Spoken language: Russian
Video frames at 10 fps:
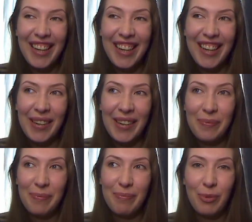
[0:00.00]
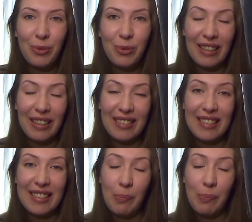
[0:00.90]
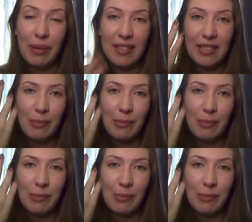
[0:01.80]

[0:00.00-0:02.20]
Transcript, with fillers: А, буду рада, если вы поддержите